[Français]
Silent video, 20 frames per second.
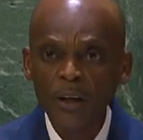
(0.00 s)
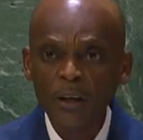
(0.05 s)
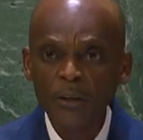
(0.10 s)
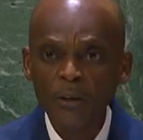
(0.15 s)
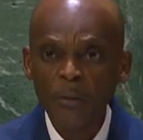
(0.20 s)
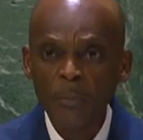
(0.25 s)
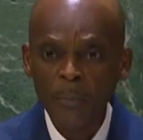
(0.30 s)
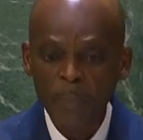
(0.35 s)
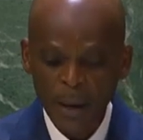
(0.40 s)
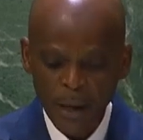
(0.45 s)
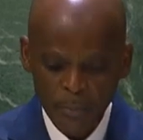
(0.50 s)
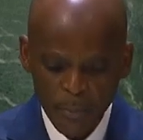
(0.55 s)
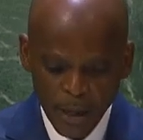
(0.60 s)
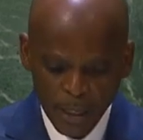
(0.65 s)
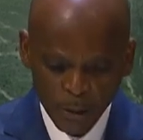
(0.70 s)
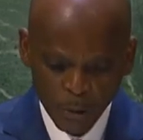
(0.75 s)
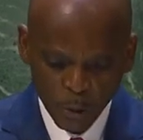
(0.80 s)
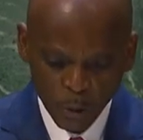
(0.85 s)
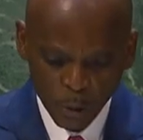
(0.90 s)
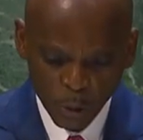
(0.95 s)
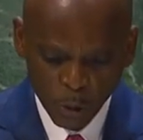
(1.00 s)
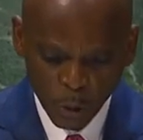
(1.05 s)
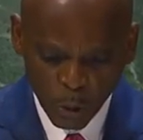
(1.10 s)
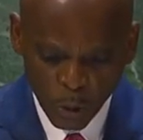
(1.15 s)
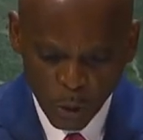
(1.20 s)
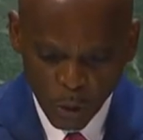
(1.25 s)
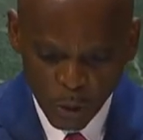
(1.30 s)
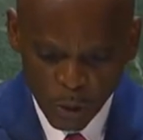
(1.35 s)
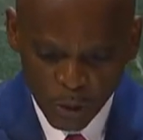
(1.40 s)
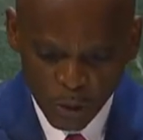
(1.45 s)
de permettre au
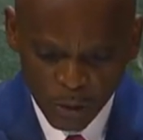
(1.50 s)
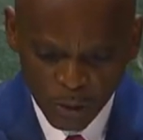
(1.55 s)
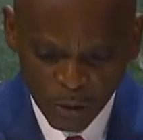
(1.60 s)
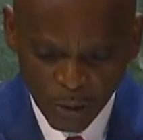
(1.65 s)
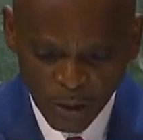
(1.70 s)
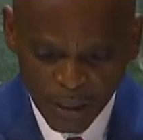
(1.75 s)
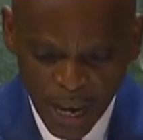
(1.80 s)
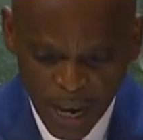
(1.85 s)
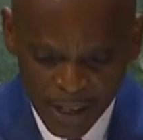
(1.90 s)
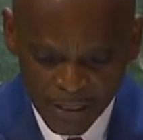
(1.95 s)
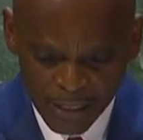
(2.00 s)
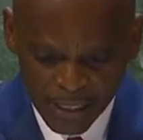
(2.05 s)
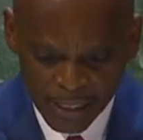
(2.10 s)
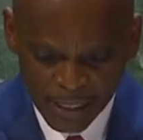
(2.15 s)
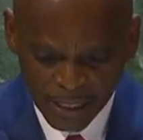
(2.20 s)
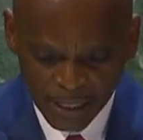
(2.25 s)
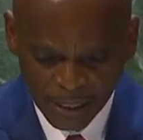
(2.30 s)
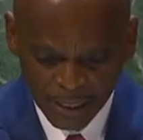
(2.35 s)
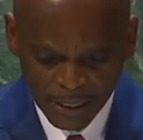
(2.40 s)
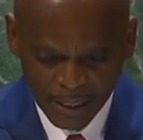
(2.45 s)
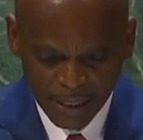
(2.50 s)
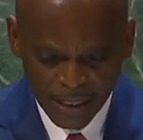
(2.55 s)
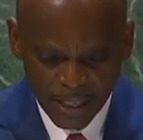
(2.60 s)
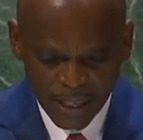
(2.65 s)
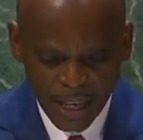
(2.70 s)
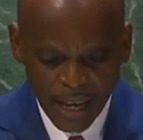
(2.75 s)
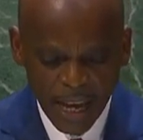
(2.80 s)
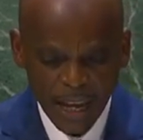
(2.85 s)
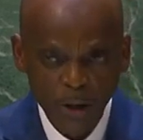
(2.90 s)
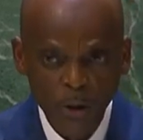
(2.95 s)
Togo de garantir
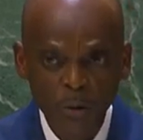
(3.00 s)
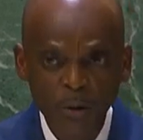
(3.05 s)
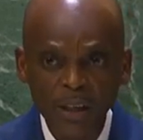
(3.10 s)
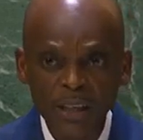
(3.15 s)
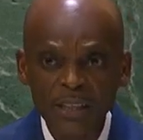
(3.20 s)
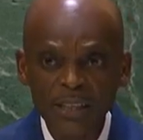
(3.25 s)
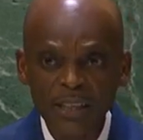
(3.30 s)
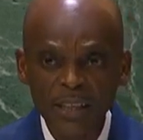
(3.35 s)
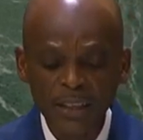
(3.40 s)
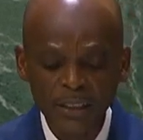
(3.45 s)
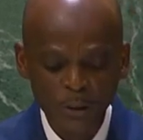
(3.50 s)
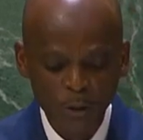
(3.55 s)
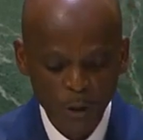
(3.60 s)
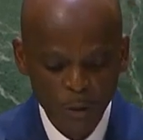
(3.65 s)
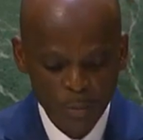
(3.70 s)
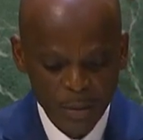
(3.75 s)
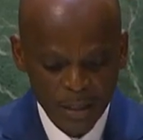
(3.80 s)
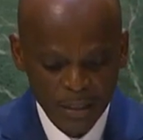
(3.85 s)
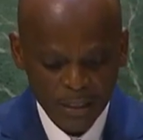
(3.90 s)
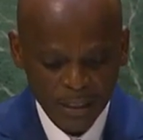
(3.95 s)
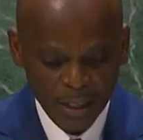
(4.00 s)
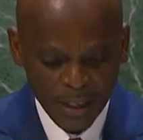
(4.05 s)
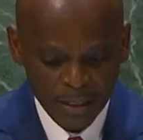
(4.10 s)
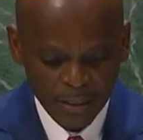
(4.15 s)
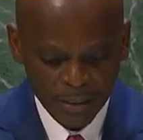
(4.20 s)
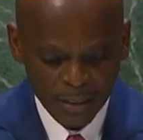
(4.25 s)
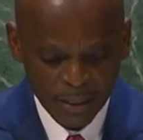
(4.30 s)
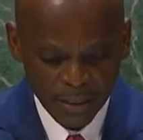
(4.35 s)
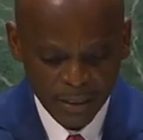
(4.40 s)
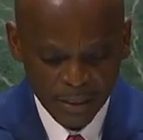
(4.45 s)
à l'horizon
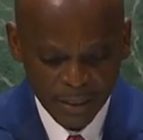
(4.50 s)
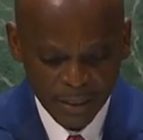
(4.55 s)
2030